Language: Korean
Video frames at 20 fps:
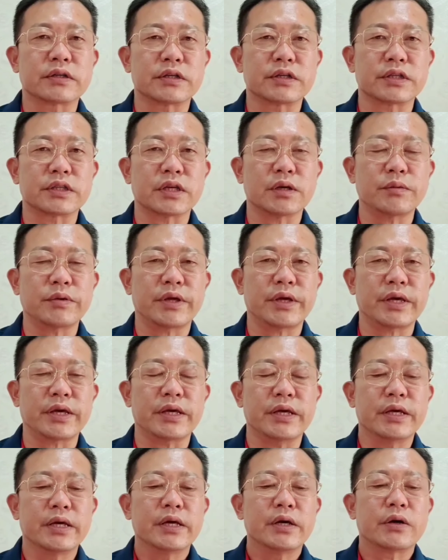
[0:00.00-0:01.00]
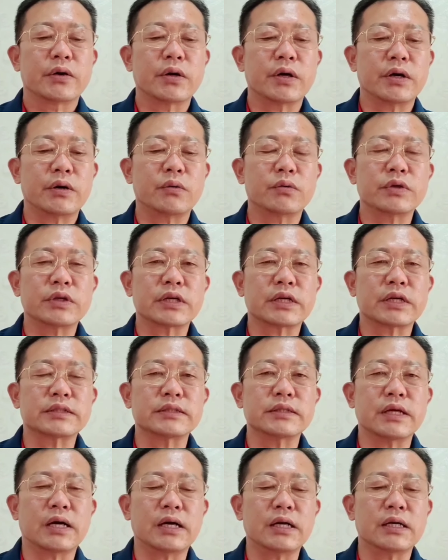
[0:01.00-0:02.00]
그렇기 때문에 어, 오늘
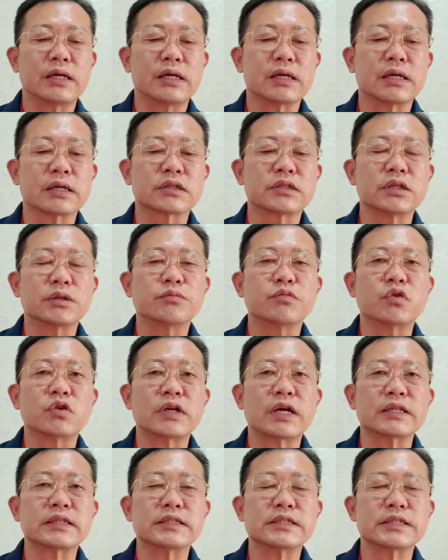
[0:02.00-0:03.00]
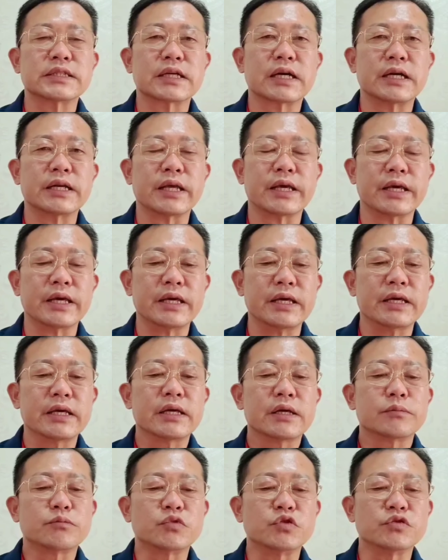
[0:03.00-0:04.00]
같은 날 그뭘 아, 하든지 간에
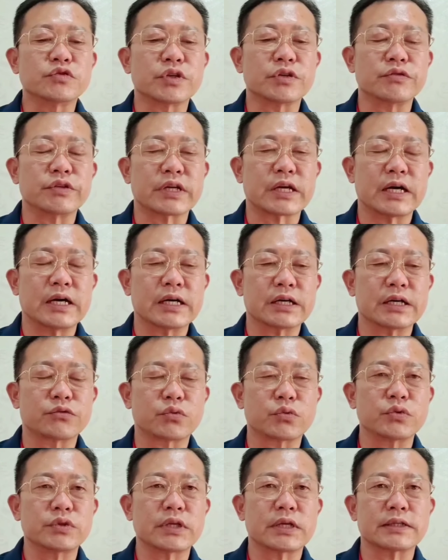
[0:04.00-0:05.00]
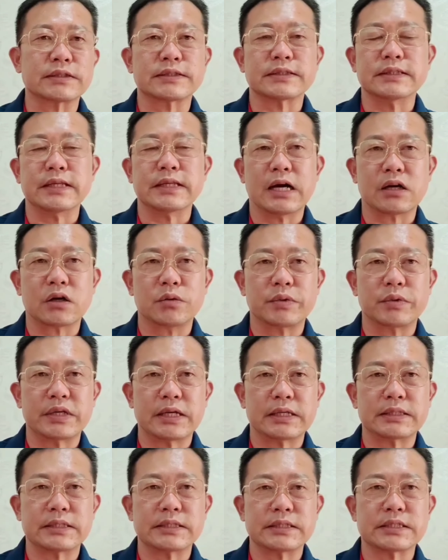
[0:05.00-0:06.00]
문세운이 강하게 들어온다는 것은
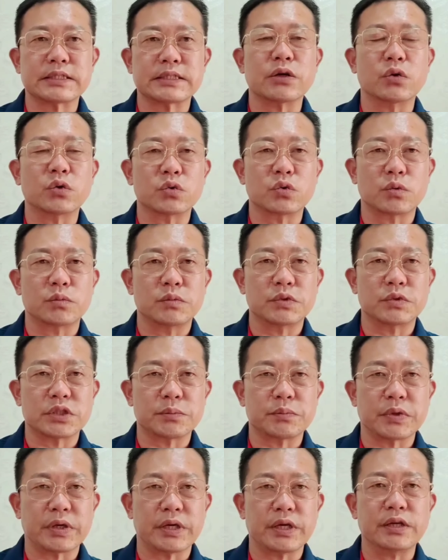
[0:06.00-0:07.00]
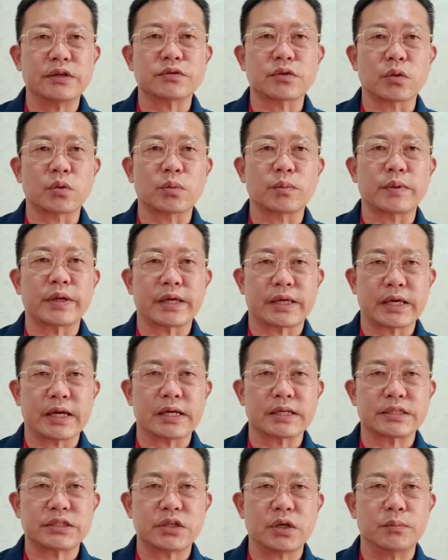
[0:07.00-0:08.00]
학업이라든지 영문 논문 집필 소송매
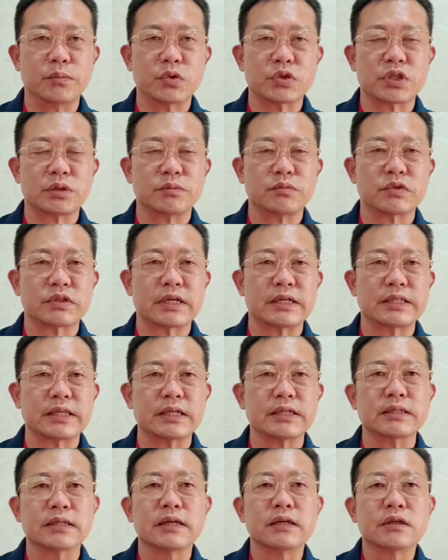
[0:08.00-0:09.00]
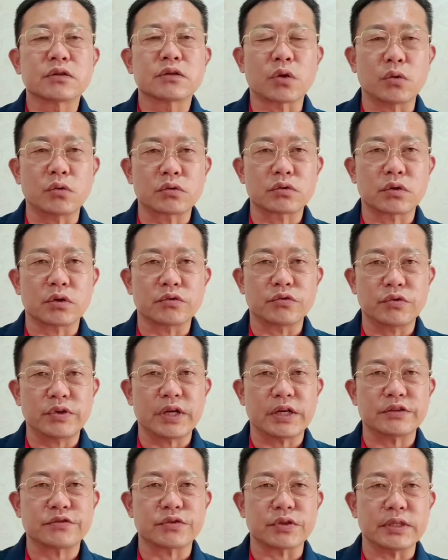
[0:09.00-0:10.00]
계약 시험 보시는 분들한테는 더욱더
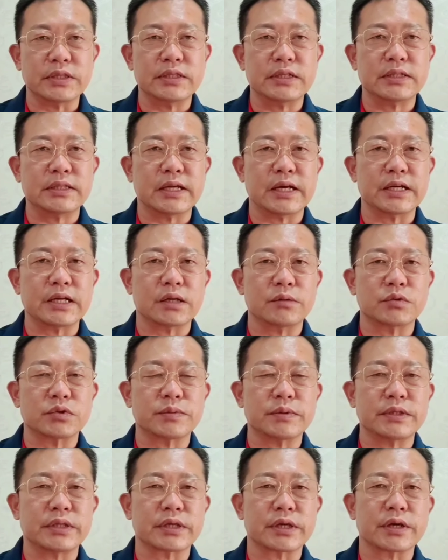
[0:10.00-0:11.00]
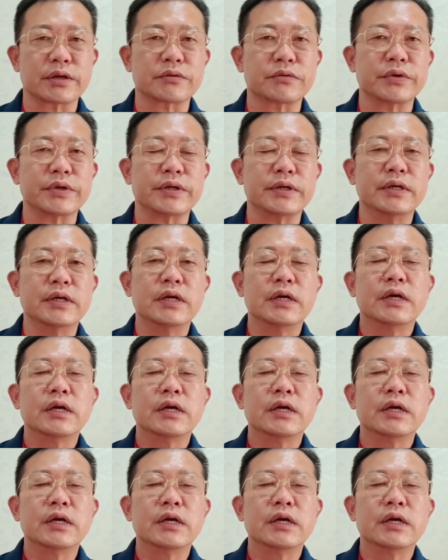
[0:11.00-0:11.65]
유리할 수 있는 날이라 고 보시면 되겠고요.